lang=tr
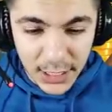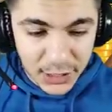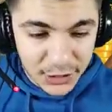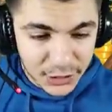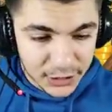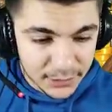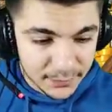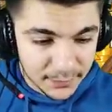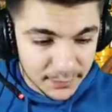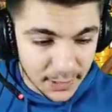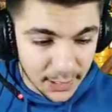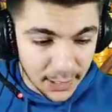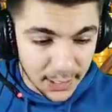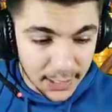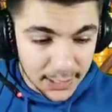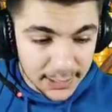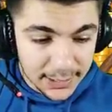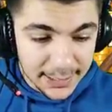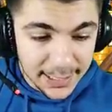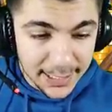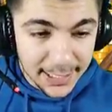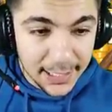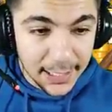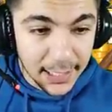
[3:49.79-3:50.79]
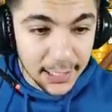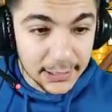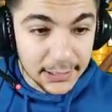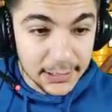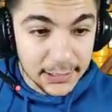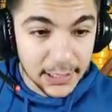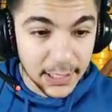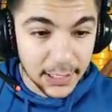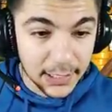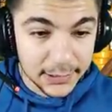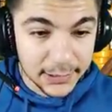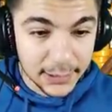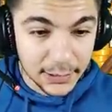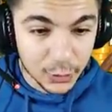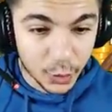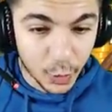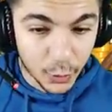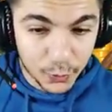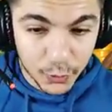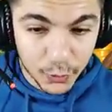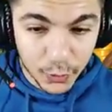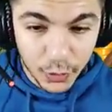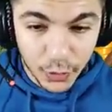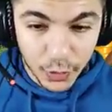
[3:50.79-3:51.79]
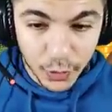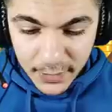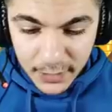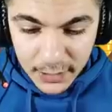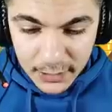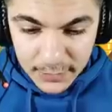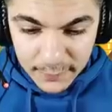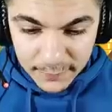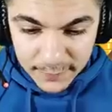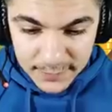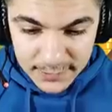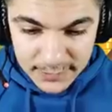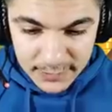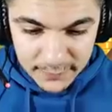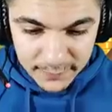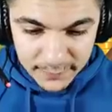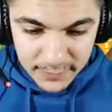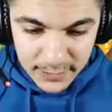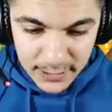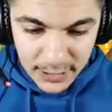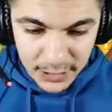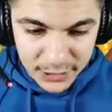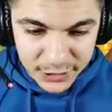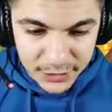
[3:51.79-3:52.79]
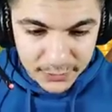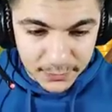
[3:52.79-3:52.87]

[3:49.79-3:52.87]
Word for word: Şimdi ne kaldı? Kartal topu ve ıvır zıvırlar.